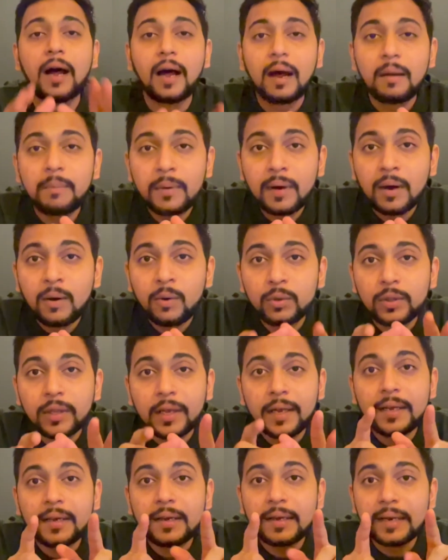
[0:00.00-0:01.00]
आपका होता
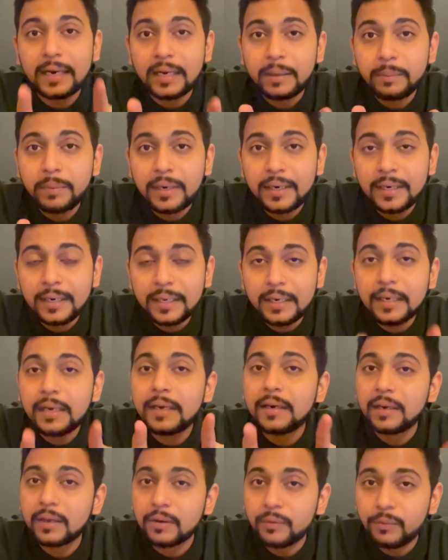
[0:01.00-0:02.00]
है क्रेडिबिलिटी
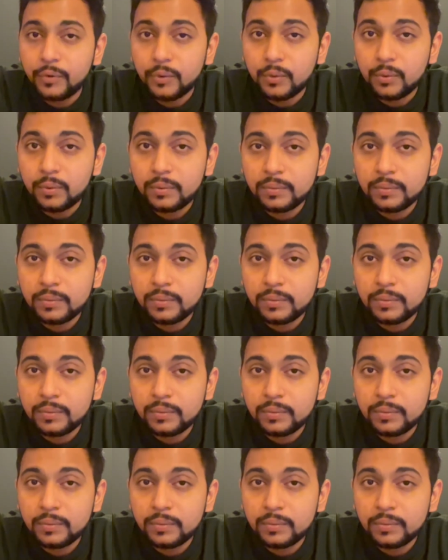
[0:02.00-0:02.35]
इंटरव्यू